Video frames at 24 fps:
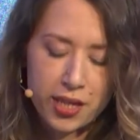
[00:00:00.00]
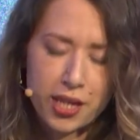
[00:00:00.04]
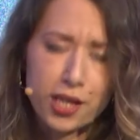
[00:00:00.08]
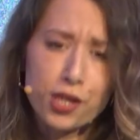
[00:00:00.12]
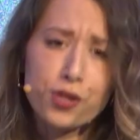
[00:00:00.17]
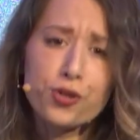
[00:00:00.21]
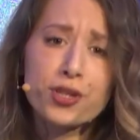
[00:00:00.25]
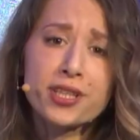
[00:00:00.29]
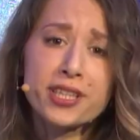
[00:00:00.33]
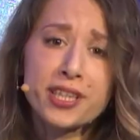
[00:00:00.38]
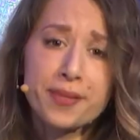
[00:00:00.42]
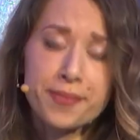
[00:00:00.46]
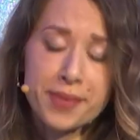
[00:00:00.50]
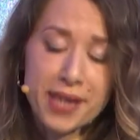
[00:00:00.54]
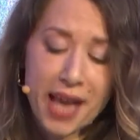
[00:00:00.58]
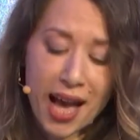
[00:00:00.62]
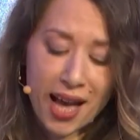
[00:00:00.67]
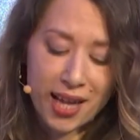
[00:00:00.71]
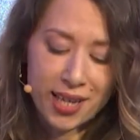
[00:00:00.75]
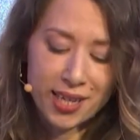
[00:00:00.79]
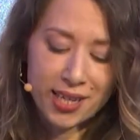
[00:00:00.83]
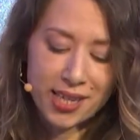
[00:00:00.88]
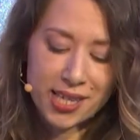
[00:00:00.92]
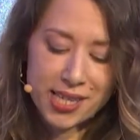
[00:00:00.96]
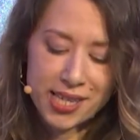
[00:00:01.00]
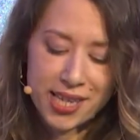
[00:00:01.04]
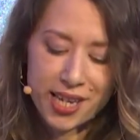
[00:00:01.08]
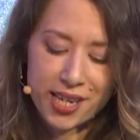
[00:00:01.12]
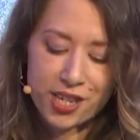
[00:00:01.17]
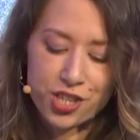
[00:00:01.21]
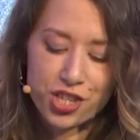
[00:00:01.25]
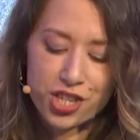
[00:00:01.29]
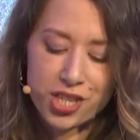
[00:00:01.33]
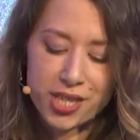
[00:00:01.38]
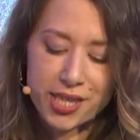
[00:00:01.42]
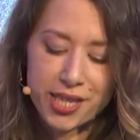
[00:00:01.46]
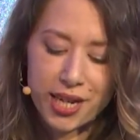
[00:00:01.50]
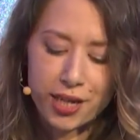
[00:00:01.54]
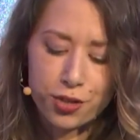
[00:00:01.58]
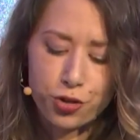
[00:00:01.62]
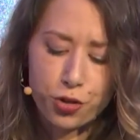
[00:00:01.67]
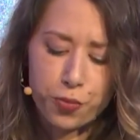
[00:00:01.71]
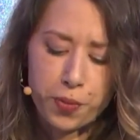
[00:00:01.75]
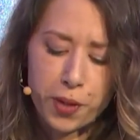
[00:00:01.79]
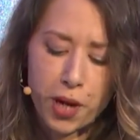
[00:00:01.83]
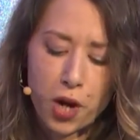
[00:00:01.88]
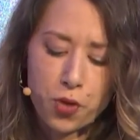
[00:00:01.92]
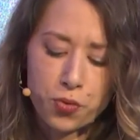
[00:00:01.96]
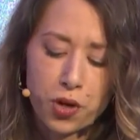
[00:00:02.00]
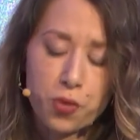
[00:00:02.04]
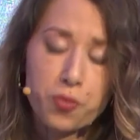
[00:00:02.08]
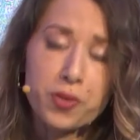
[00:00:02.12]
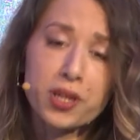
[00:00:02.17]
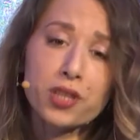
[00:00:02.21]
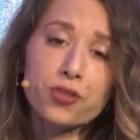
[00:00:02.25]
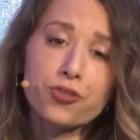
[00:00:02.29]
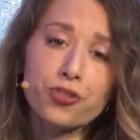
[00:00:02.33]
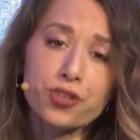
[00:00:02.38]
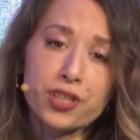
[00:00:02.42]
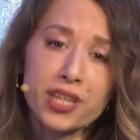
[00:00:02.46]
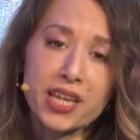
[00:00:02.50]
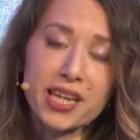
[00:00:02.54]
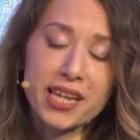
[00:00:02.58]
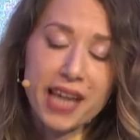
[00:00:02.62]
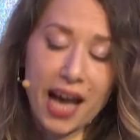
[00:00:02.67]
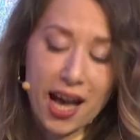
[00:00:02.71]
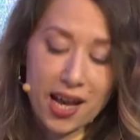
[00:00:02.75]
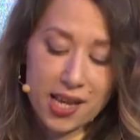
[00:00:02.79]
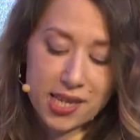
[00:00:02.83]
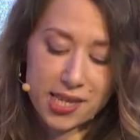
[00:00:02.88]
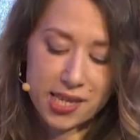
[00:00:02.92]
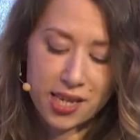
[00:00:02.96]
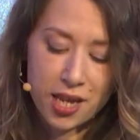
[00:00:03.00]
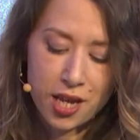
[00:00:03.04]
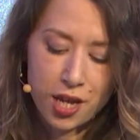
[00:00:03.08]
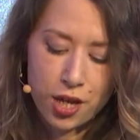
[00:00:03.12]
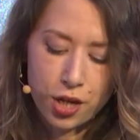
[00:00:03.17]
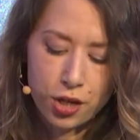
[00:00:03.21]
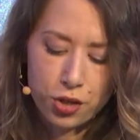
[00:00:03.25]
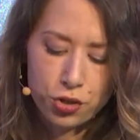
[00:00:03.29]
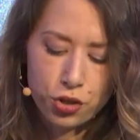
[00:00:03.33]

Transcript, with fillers: Negli ultimi anni si è registrato però un aumento dei casi,